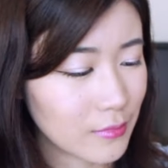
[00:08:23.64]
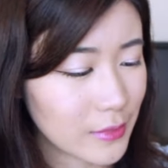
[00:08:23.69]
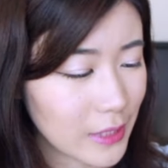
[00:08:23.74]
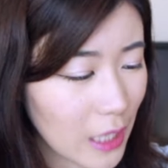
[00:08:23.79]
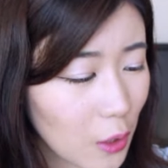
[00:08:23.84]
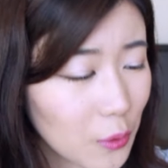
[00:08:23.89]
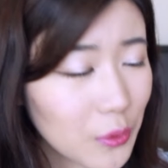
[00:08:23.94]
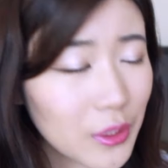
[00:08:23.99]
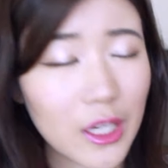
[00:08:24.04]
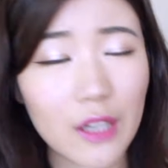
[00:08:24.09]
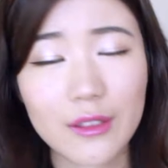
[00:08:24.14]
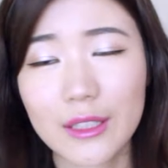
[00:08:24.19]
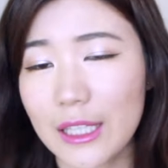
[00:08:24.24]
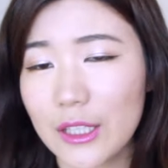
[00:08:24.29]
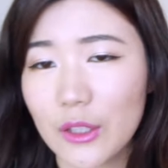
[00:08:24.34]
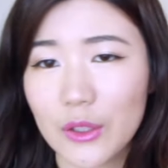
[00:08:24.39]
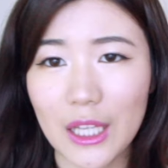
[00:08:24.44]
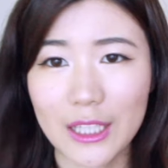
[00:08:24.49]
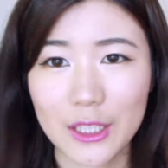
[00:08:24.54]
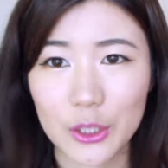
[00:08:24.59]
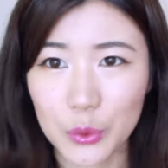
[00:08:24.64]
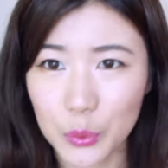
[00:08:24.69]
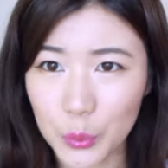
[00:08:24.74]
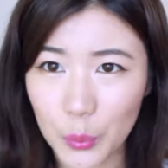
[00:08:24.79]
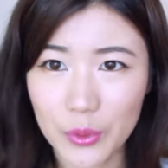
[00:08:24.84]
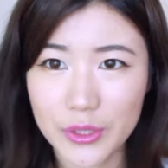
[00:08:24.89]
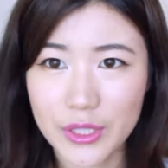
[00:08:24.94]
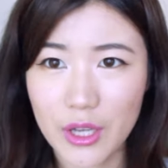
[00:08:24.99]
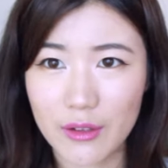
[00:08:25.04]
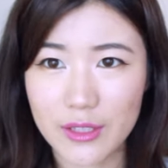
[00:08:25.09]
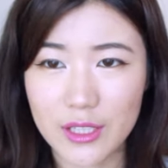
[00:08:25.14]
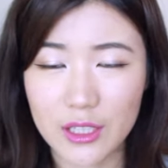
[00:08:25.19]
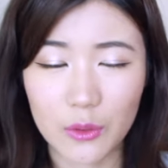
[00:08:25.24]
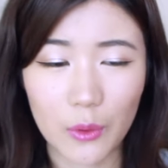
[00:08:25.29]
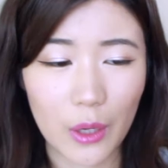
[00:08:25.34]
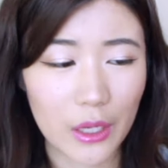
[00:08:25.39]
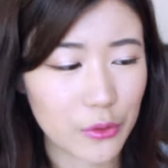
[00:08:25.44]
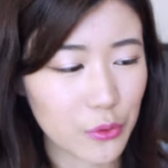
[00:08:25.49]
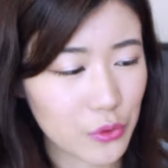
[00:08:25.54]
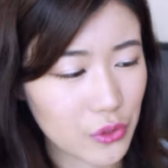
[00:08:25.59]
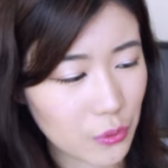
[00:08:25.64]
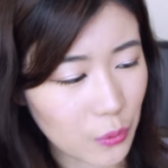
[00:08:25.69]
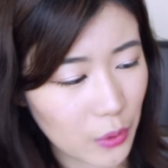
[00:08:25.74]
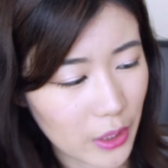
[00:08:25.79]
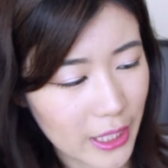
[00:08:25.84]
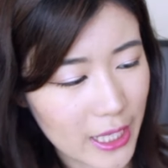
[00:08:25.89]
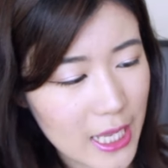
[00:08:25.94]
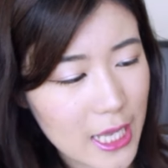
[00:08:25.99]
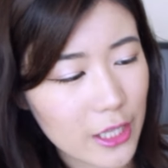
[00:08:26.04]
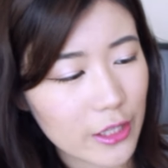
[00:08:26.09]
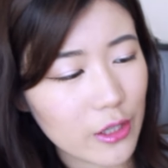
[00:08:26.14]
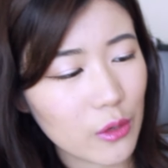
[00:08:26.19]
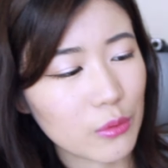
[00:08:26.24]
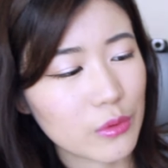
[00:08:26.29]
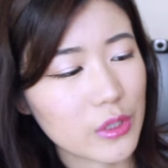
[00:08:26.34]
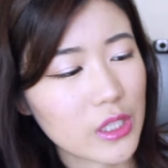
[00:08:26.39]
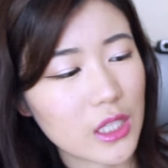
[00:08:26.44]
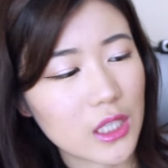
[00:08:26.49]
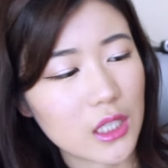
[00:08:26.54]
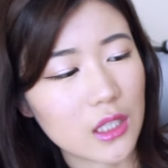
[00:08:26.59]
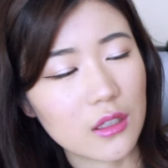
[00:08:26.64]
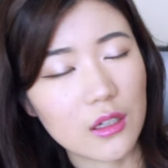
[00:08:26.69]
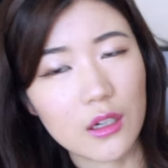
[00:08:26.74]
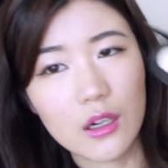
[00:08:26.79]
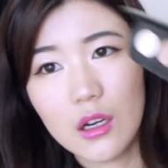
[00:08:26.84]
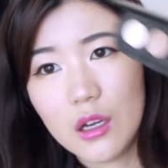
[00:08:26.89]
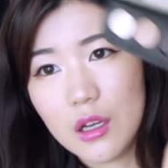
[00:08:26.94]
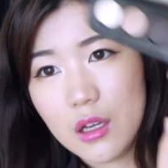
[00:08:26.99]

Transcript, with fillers: 然后呢，要谈到它的多效性的话，就是我可以用这个。